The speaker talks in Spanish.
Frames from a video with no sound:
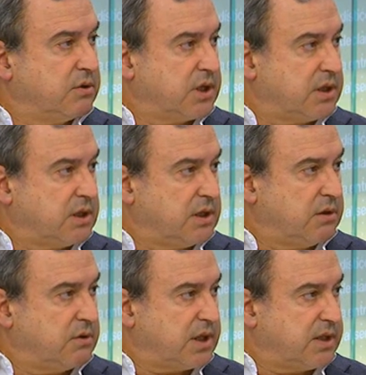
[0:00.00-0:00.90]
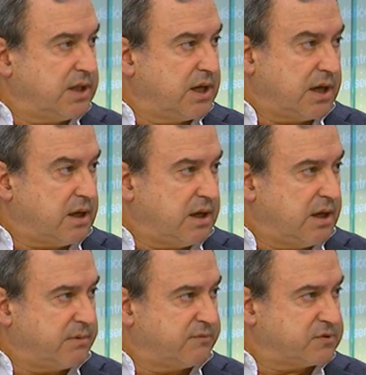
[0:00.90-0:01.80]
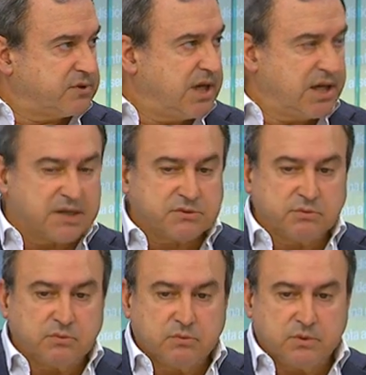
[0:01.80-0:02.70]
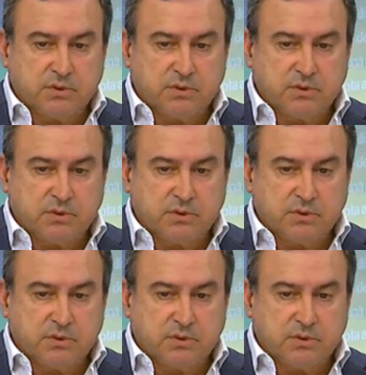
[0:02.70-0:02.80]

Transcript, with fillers: que, lo que, diga la profesional que hace un,